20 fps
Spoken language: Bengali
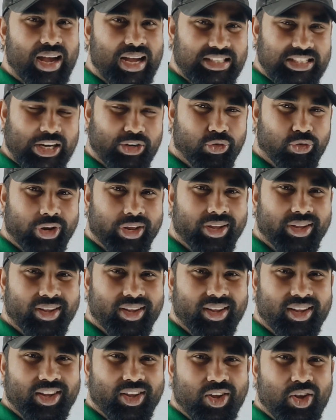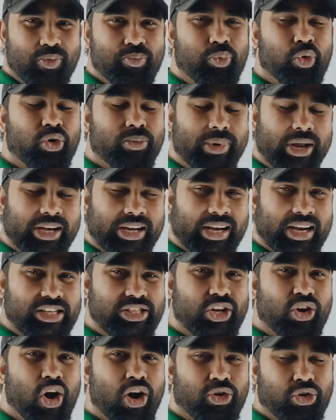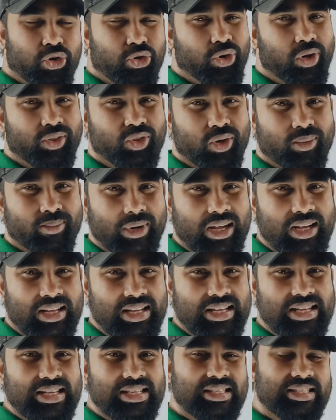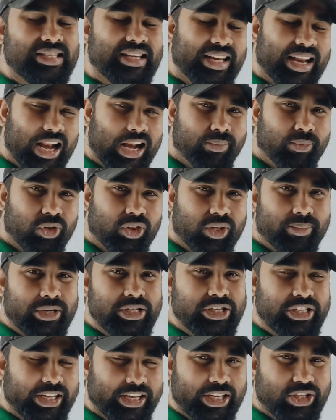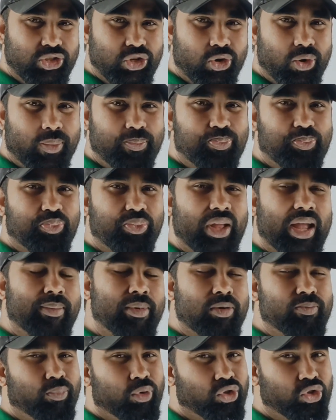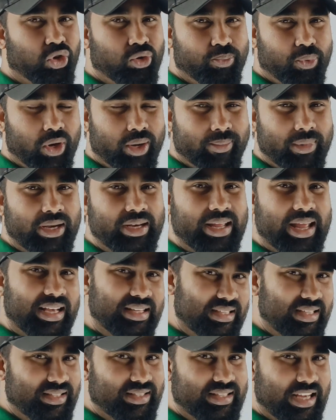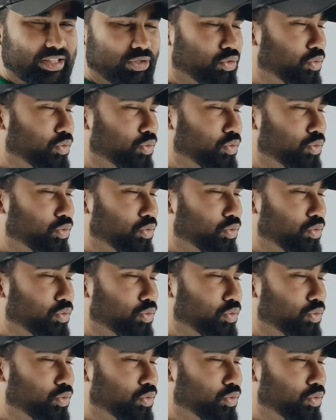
আশা করি পূর্বের ক্লাসের অঙ্কগুলো তোমরা সিরিয়ালের মোতাবেক শিখেছ এবং প্রচুর পরিমাণ এক্সারসাইজ